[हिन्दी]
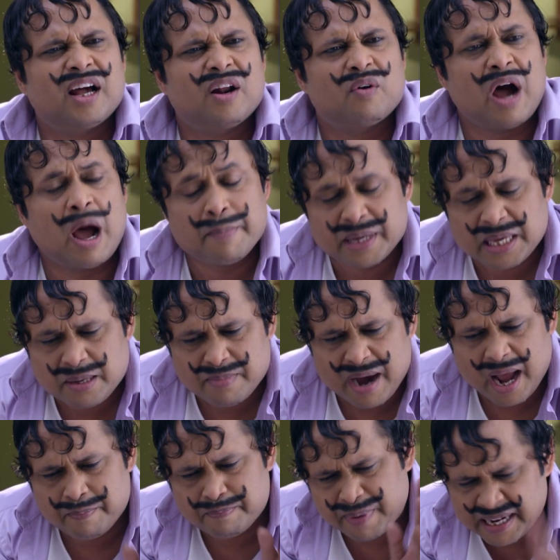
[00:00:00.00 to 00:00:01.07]
ना करो अब की
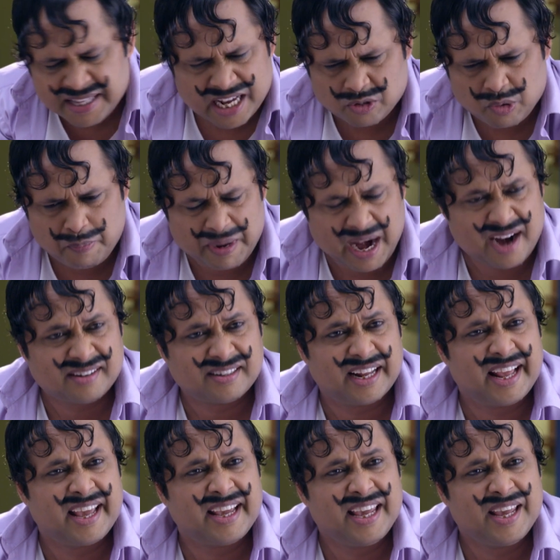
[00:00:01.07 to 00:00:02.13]
बार बढ़िया सो प्लान
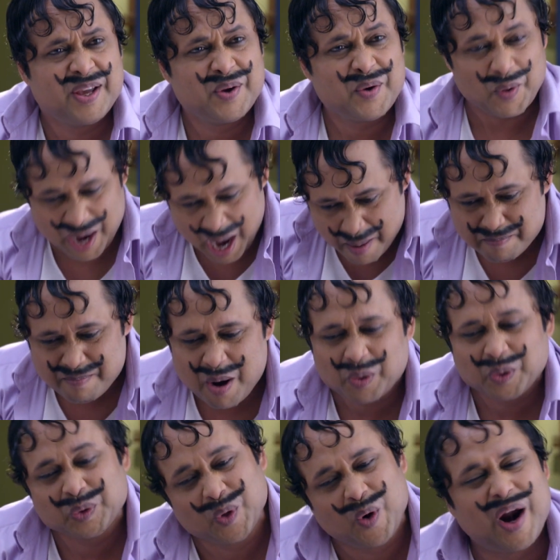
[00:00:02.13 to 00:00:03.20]
करेंगे और अम्मा
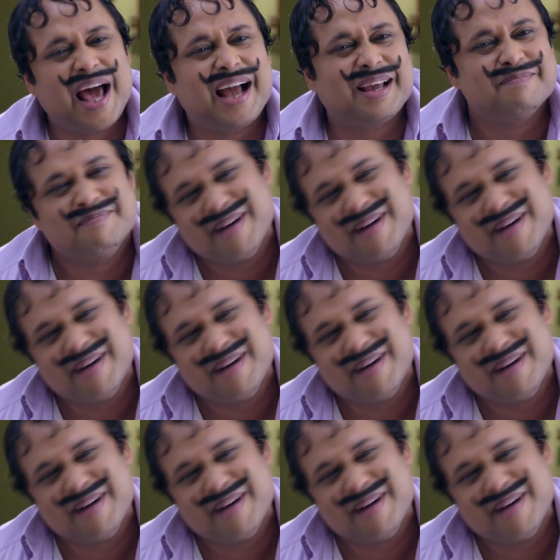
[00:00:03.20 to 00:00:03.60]
को दौड़ा के